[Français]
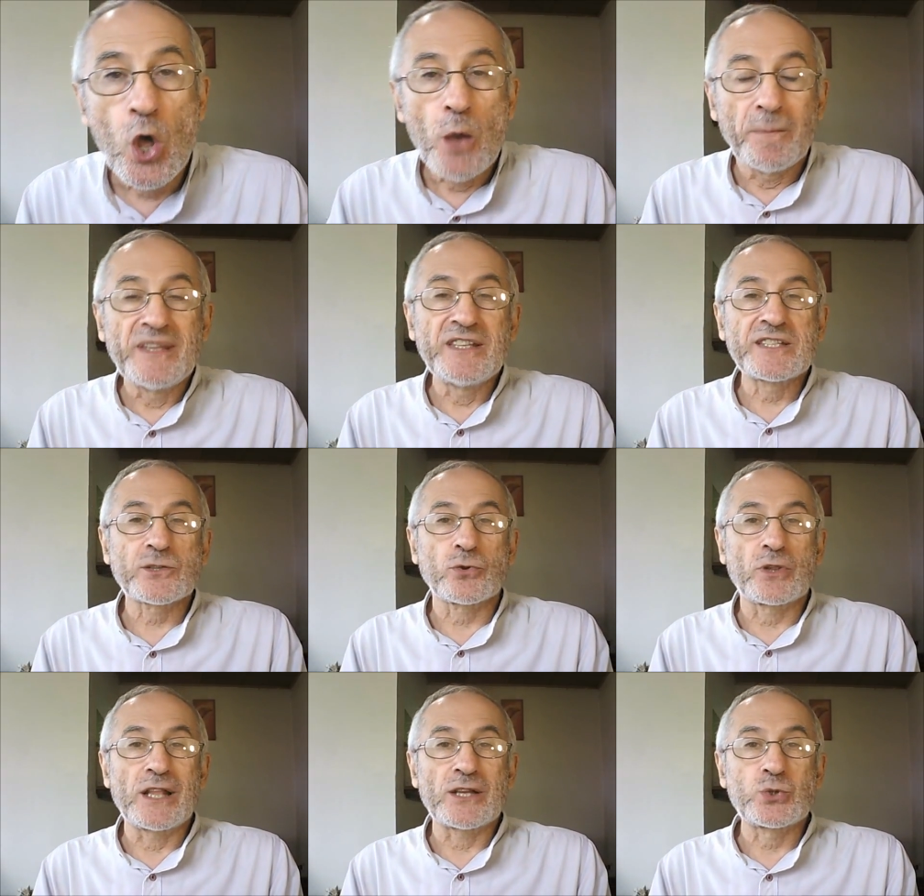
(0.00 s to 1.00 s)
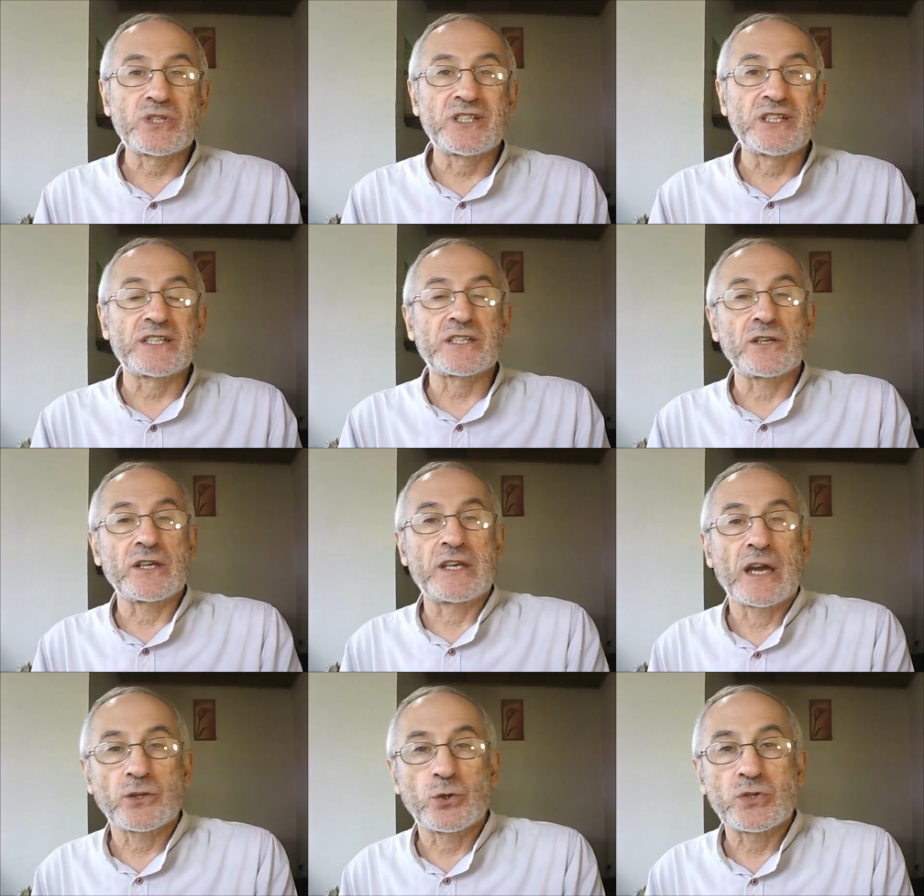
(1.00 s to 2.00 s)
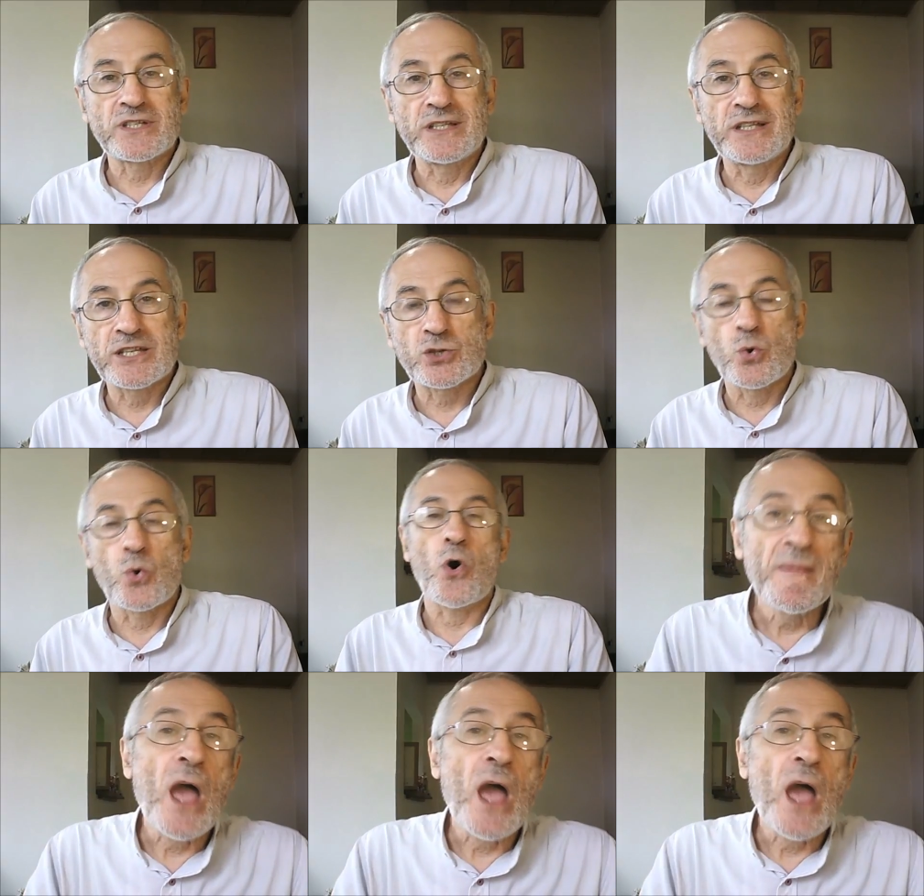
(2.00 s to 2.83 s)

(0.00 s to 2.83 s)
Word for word: ministre de la Justice, garde ses Sceaux,